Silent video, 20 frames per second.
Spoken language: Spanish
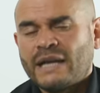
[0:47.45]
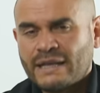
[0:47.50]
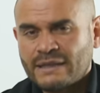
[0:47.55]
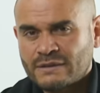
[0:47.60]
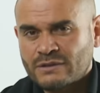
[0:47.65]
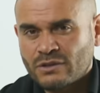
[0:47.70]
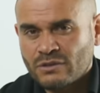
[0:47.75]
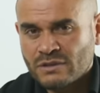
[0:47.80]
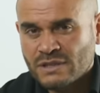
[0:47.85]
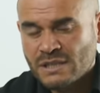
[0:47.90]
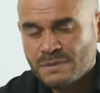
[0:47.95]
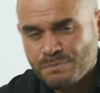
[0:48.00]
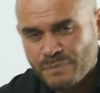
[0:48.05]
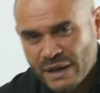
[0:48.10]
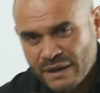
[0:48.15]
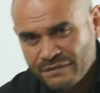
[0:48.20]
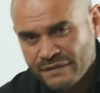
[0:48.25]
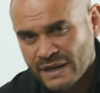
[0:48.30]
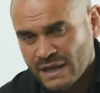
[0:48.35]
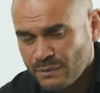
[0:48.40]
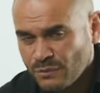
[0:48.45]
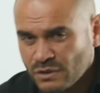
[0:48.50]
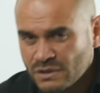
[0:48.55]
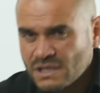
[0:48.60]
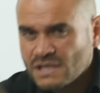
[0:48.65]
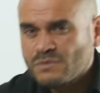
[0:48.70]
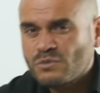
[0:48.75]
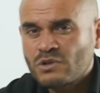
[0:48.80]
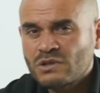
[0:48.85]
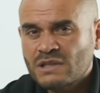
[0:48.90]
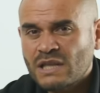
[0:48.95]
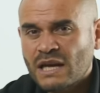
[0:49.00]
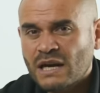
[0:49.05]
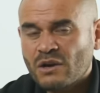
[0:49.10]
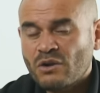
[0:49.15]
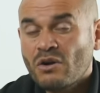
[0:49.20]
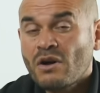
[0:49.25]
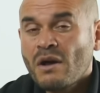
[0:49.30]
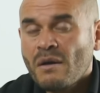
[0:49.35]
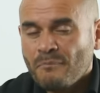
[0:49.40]
Entonces preferimos
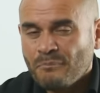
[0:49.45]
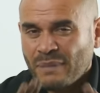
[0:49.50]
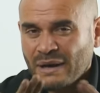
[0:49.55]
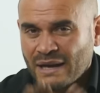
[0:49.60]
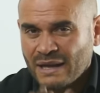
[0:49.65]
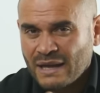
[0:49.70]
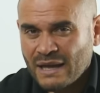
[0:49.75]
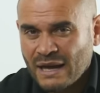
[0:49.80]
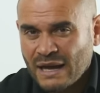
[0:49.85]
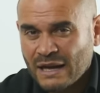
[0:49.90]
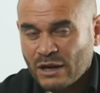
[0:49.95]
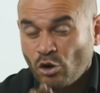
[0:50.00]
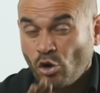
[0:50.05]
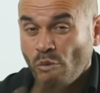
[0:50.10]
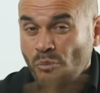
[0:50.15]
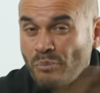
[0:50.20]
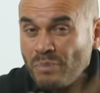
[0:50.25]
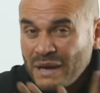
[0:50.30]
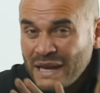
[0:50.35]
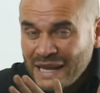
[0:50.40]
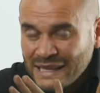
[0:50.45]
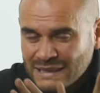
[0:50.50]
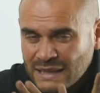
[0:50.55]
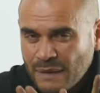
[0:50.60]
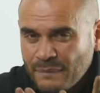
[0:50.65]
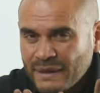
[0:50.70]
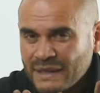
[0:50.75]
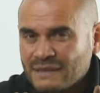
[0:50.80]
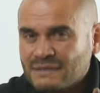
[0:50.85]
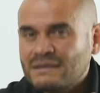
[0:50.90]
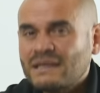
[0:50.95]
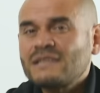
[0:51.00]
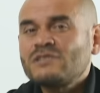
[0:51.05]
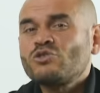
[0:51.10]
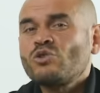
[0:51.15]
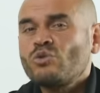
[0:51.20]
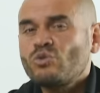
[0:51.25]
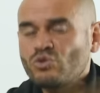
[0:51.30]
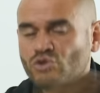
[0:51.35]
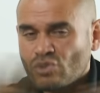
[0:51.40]
desmontarlo para dejar completamente
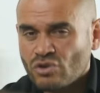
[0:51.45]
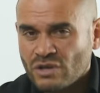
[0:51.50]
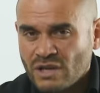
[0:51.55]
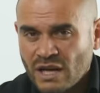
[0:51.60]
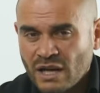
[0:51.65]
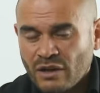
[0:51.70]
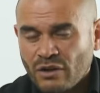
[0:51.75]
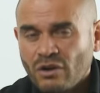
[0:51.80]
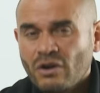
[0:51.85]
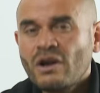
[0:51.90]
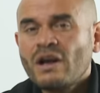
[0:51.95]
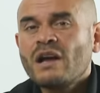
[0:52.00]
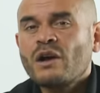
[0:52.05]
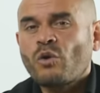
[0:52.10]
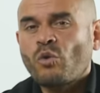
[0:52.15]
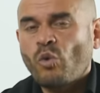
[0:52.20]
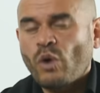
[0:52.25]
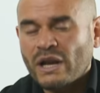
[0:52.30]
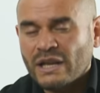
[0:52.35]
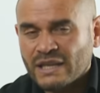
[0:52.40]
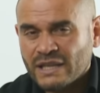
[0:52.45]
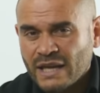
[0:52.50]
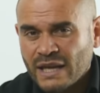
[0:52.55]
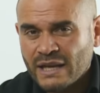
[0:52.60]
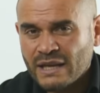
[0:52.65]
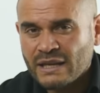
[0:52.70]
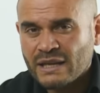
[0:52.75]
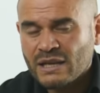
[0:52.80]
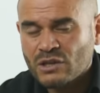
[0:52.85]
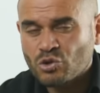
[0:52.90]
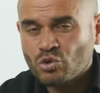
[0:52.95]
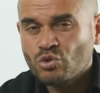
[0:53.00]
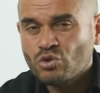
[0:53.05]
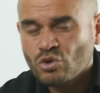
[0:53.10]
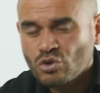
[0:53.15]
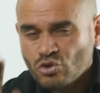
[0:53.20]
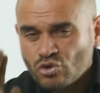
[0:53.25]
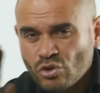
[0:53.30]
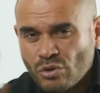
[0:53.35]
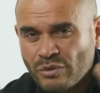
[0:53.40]
solucionado cualquier
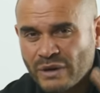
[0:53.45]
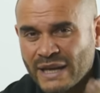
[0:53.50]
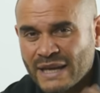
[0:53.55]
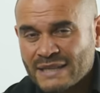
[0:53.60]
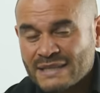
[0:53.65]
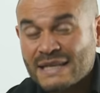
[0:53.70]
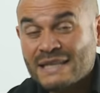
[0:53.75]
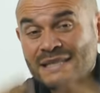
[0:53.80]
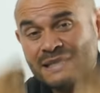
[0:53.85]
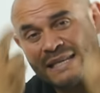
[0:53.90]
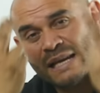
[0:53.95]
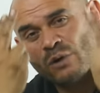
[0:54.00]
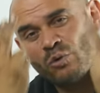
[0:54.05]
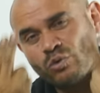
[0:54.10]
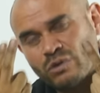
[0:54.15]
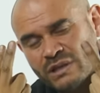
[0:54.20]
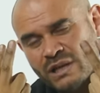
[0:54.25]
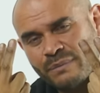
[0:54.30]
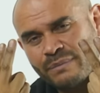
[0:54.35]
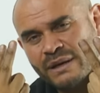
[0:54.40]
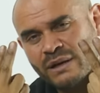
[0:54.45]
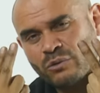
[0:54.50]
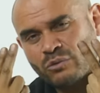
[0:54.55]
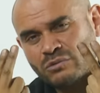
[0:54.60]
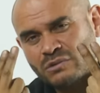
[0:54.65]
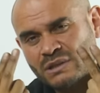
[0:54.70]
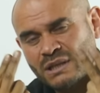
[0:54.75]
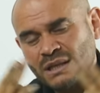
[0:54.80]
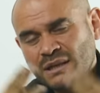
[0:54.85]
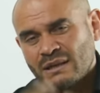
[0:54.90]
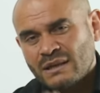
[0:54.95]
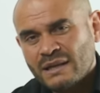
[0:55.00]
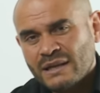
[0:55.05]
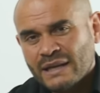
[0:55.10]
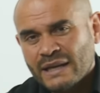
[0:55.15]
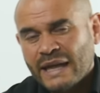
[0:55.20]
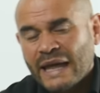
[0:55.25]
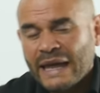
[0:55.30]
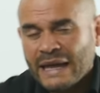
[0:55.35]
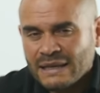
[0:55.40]
inquietud sobre esa segunda pregunta
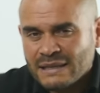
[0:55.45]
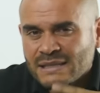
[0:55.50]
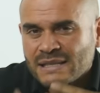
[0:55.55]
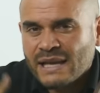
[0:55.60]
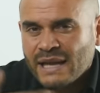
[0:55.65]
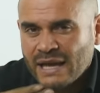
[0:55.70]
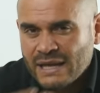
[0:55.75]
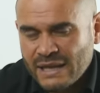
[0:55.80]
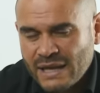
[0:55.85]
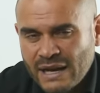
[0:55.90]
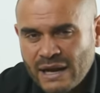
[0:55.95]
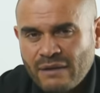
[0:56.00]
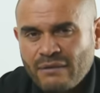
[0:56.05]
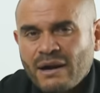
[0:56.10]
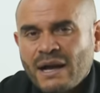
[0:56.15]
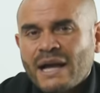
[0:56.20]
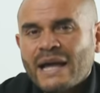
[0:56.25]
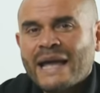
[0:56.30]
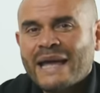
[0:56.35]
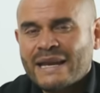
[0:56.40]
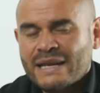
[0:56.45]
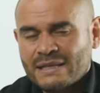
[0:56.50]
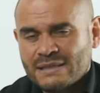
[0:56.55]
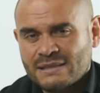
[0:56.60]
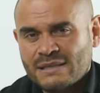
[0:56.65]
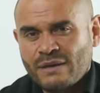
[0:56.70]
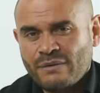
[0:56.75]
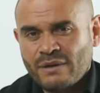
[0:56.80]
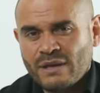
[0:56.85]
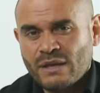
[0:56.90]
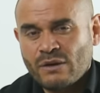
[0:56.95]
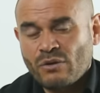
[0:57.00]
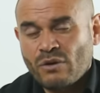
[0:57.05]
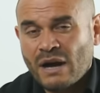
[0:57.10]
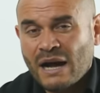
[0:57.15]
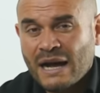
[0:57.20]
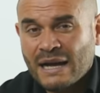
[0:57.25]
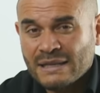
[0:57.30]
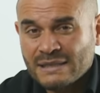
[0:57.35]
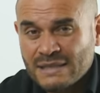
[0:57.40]
que se generaba en este video.
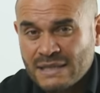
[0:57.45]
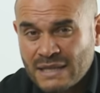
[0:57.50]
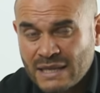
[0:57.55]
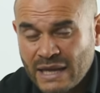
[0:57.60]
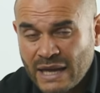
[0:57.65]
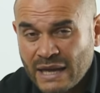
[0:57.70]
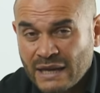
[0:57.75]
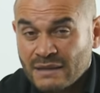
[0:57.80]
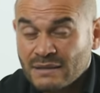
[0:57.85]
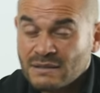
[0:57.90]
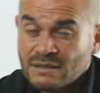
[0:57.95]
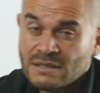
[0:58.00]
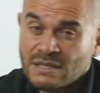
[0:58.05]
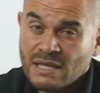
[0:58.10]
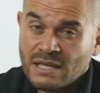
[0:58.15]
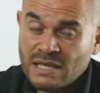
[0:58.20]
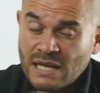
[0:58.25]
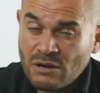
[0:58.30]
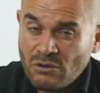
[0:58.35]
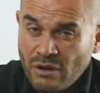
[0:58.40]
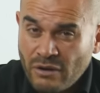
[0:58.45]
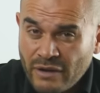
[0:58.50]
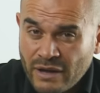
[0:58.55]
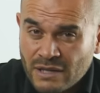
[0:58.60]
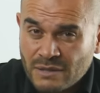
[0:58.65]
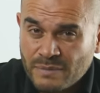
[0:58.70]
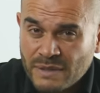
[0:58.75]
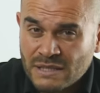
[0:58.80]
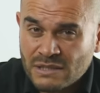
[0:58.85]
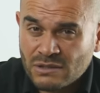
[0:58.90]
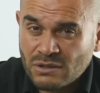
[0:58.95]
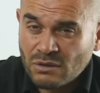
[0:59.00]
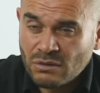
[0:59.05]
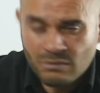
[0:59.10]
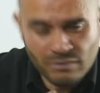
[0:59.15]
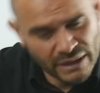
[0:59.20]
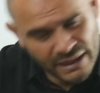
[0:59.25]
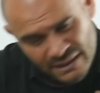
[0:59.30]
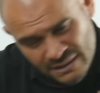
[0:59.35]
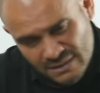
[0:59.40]
Así que si ya lo habías
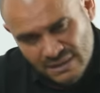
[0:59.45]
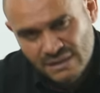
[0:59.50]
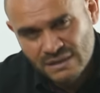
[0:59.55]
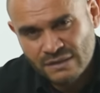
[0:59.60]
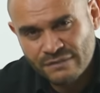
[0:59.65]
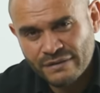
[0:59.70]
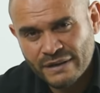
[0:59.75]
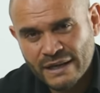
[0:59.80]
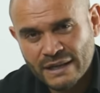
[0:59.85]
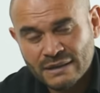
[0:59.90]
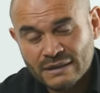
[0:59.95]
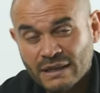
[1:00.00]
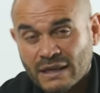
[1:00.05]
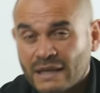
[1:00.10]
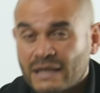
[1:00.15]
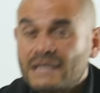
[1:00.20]
visto, este es diferente.